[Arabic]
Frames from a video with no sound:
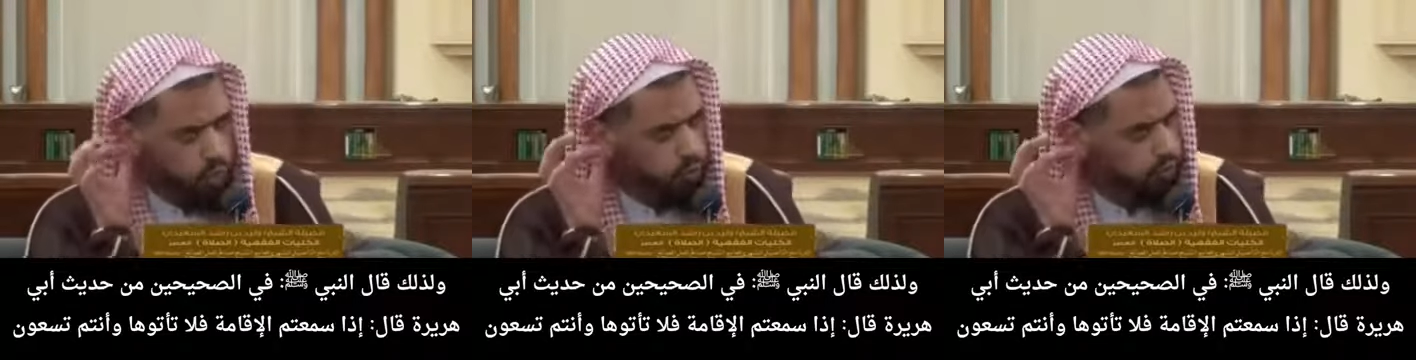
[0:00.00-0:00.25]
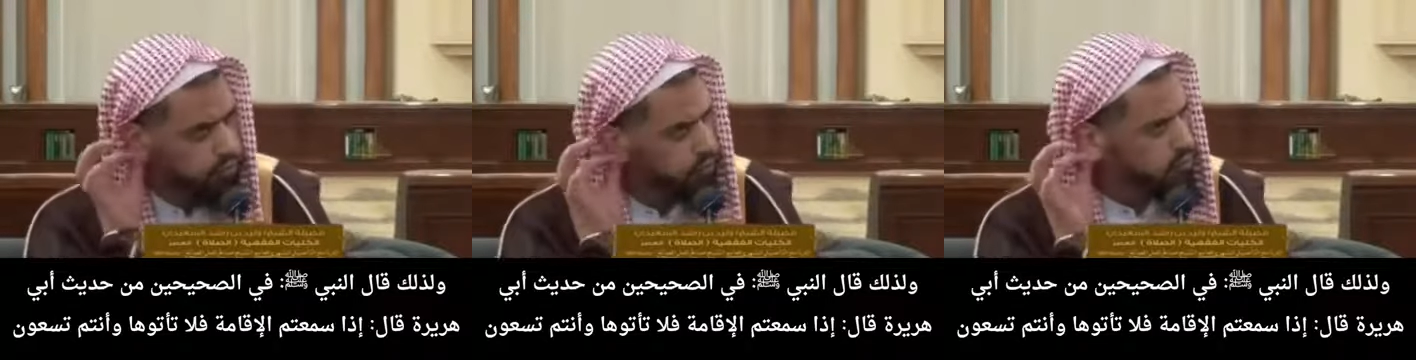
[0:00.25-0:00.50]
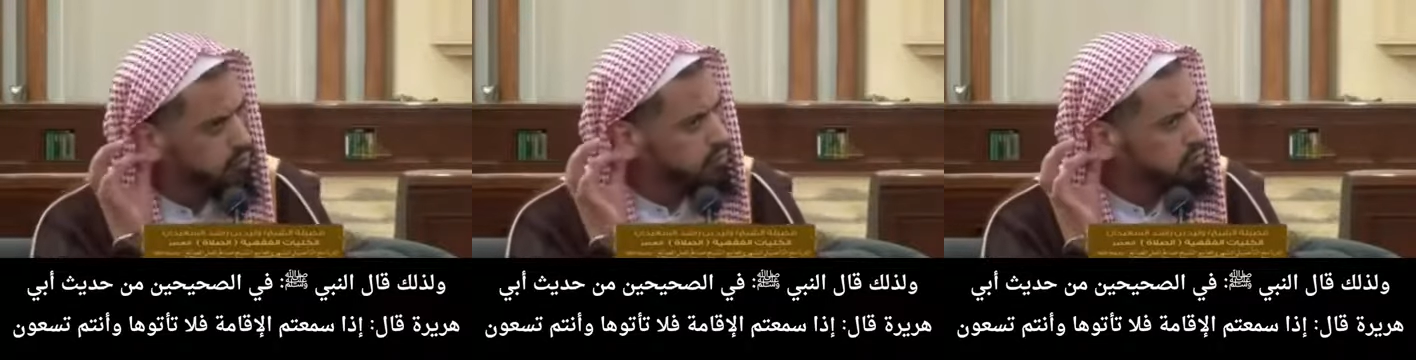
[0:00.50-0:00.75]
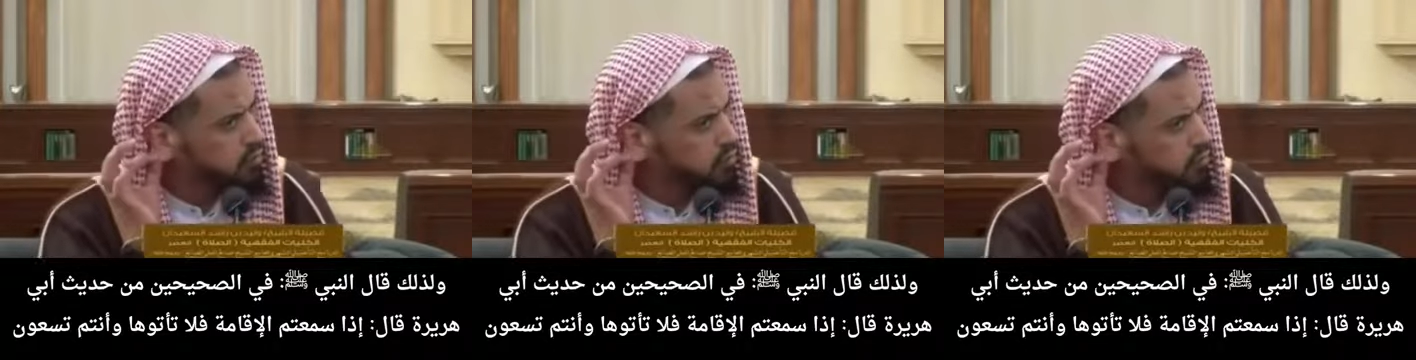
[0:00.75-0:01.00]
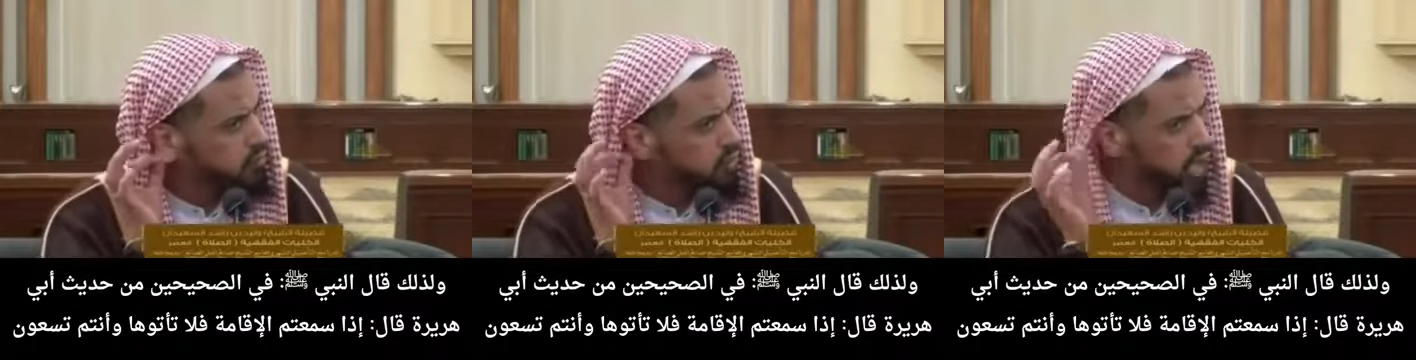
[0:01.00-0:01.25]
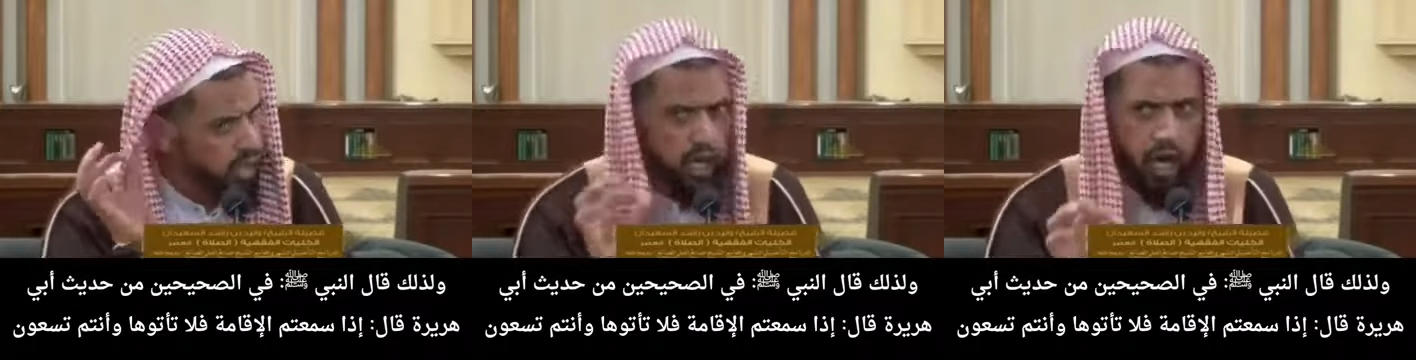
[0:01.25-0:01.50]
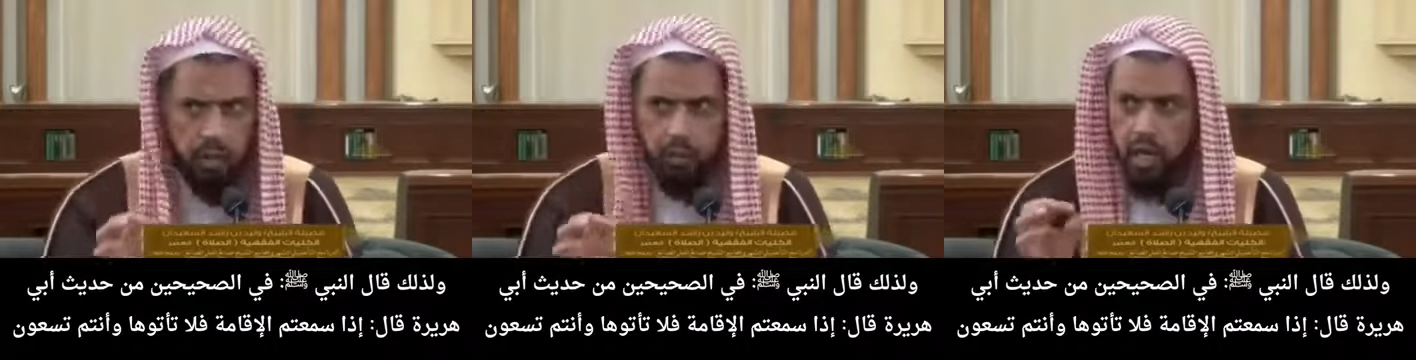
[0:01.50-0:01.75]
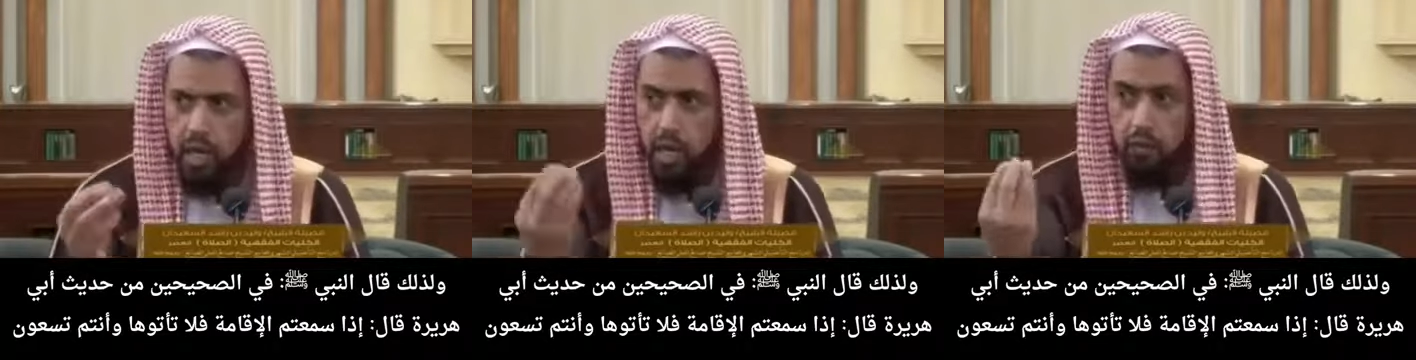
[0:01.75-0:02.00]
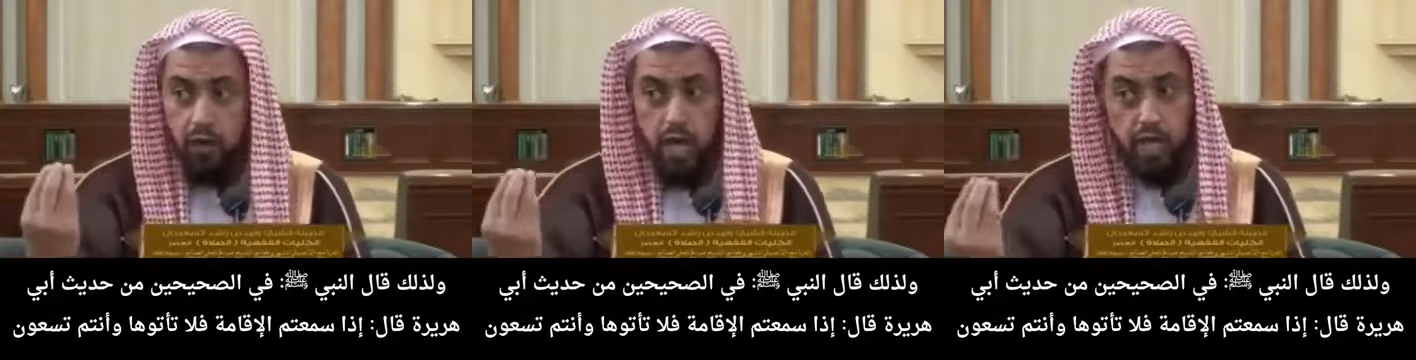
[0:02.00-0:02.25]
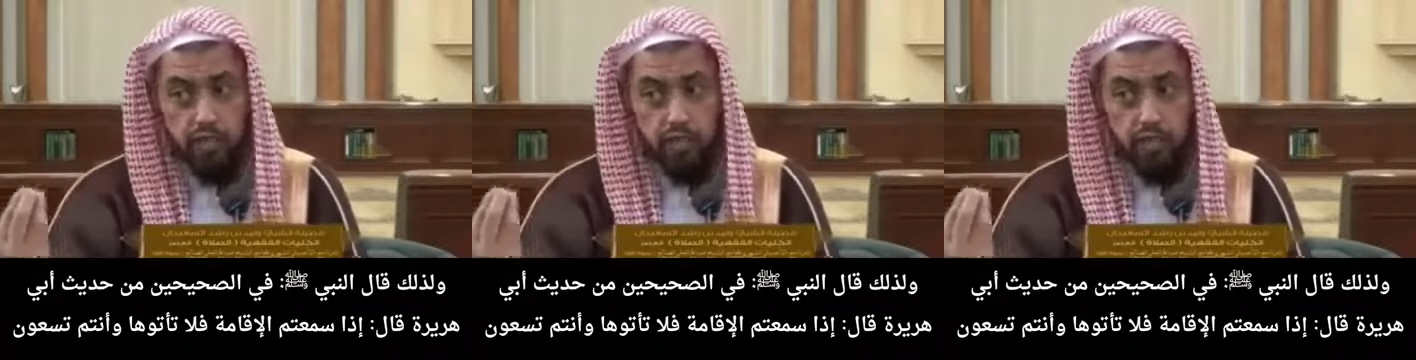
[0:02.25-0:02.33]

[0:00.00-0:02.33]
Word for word: سمعتم الإقامة